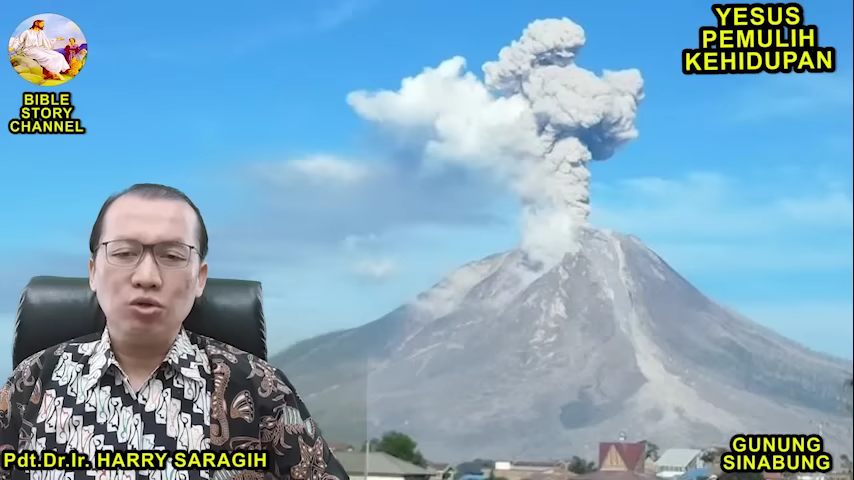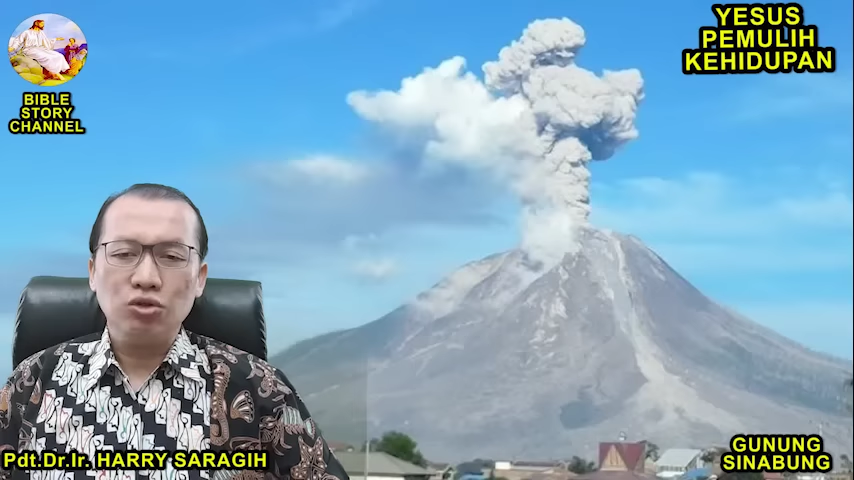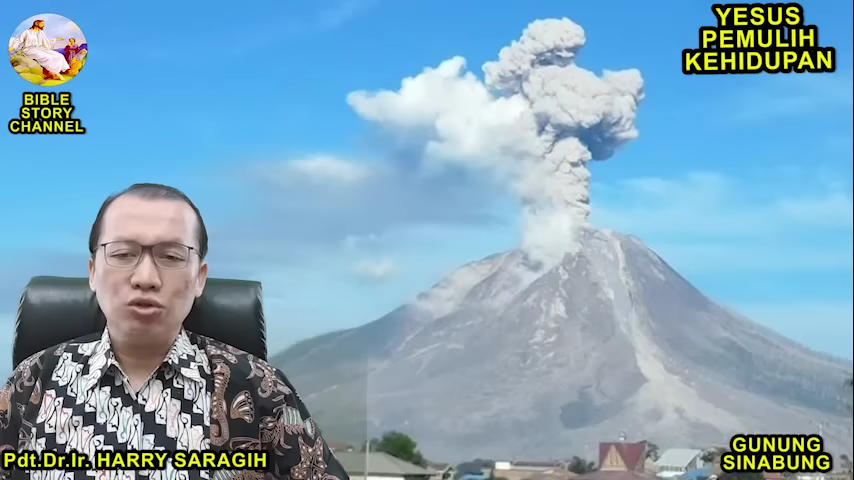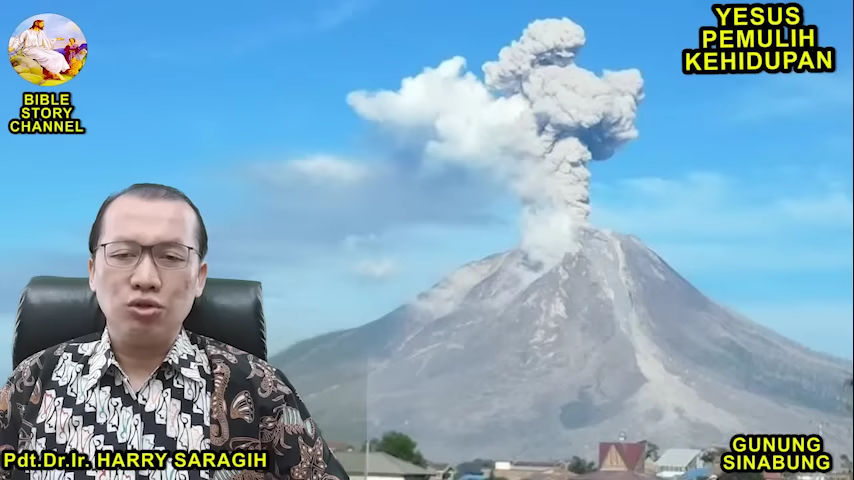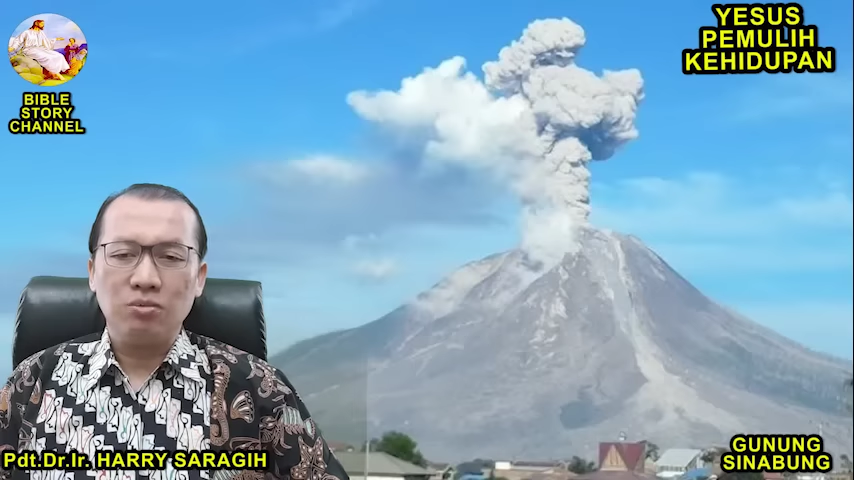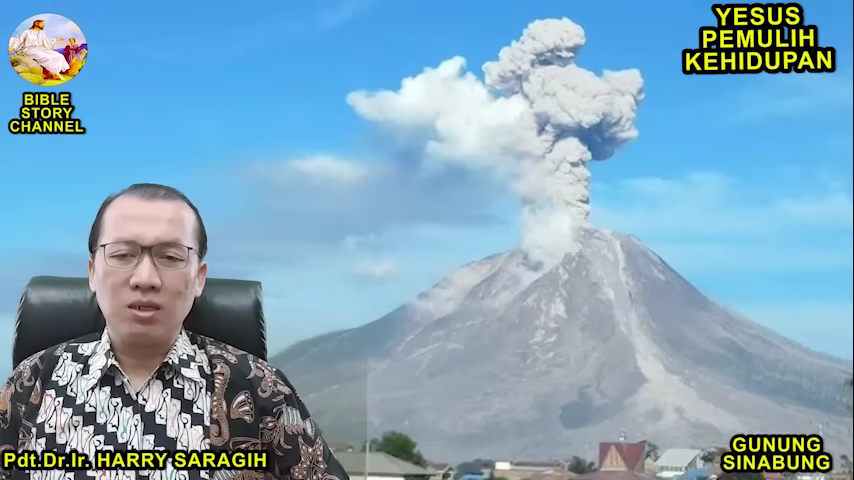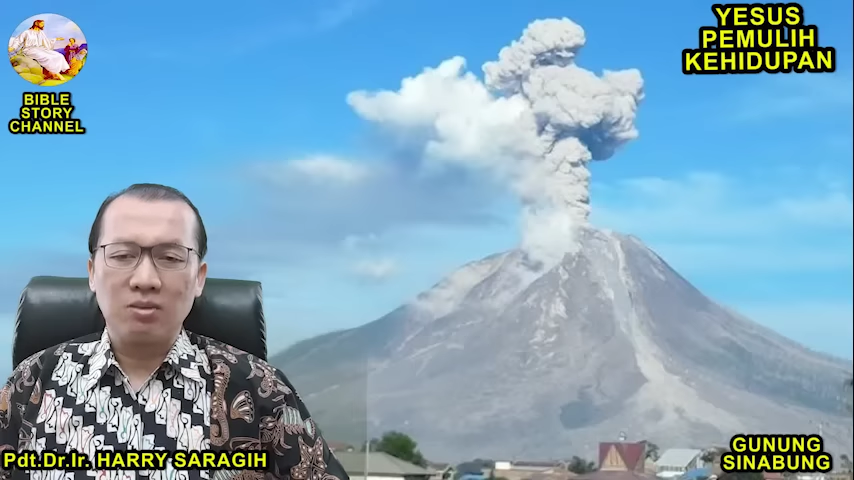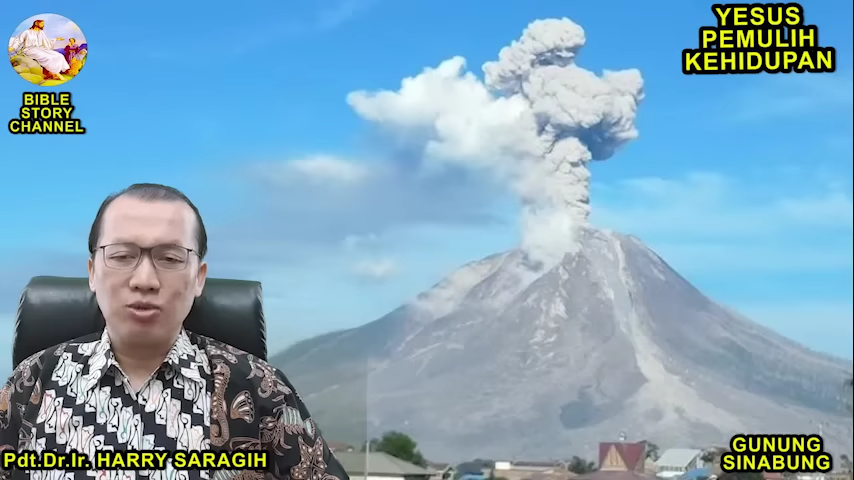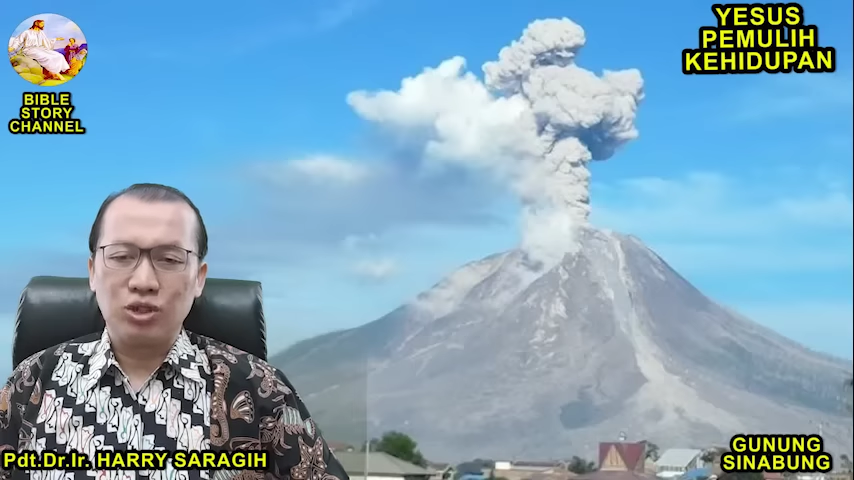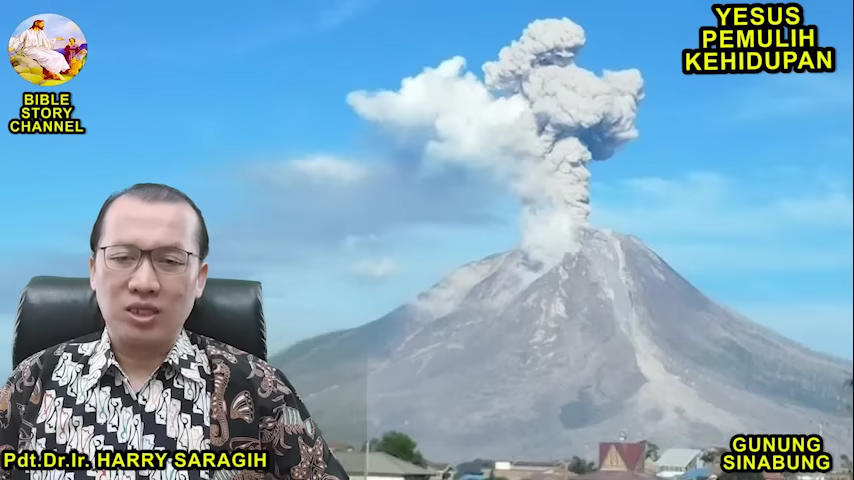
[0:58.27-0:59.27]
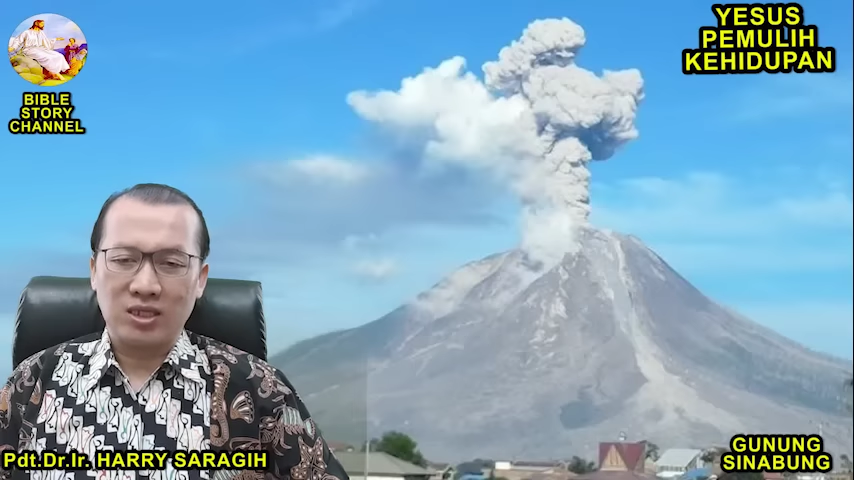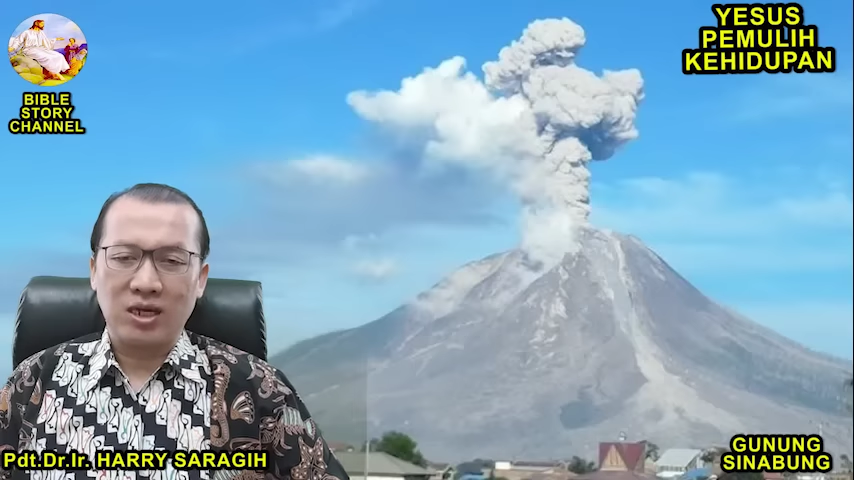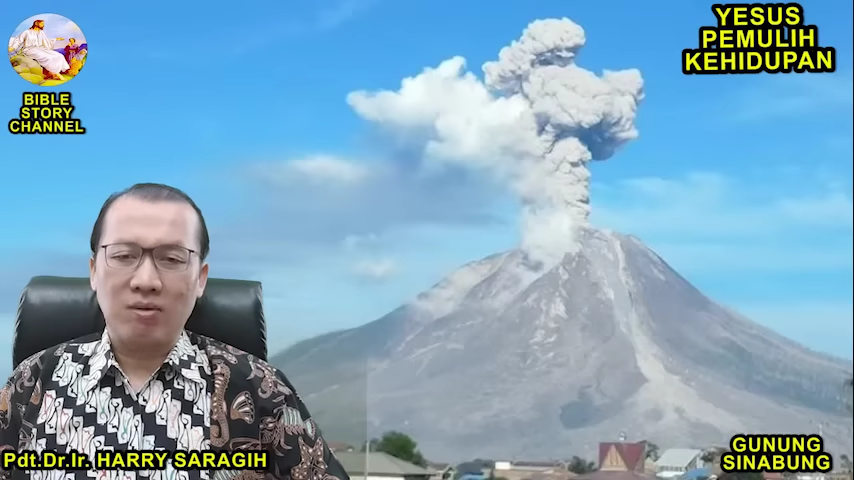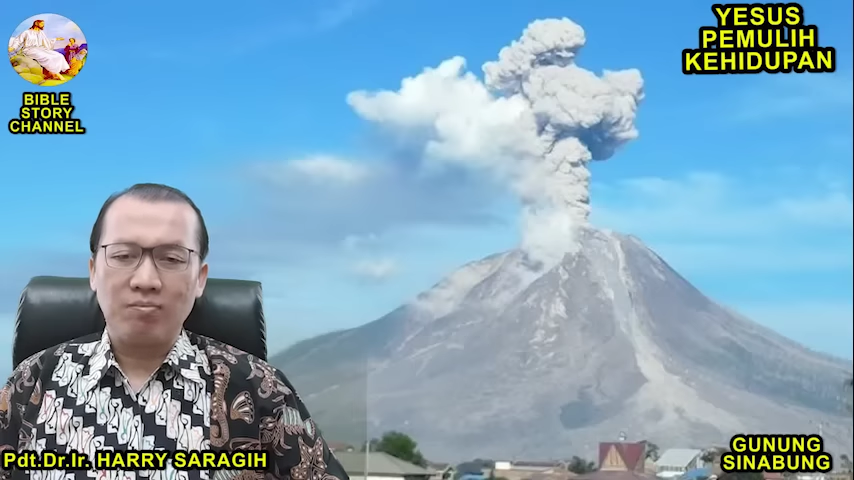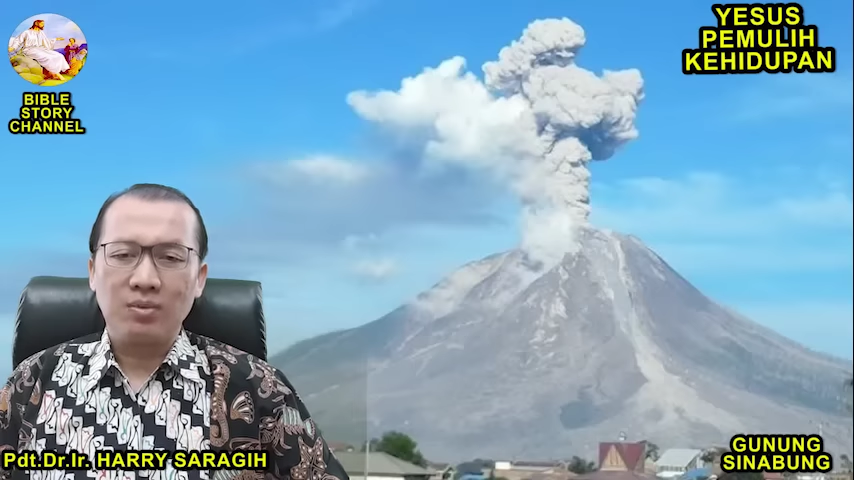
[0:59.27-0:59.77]
untuk menebus
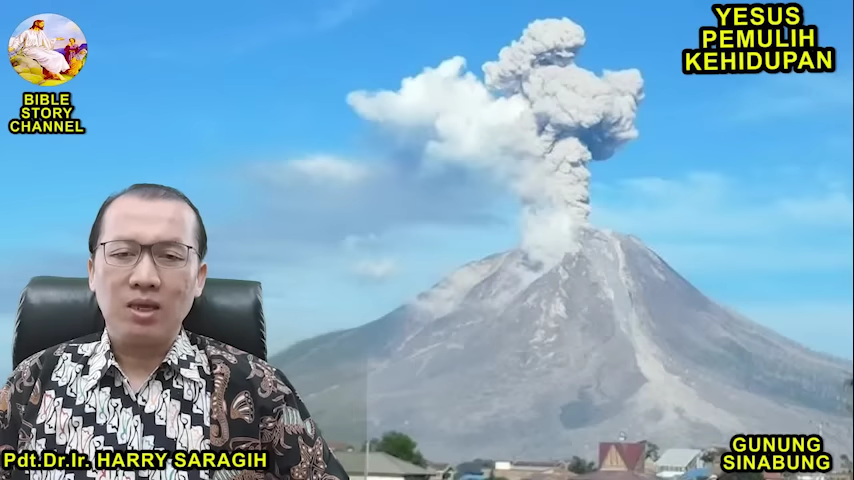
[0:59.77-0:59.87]
kita.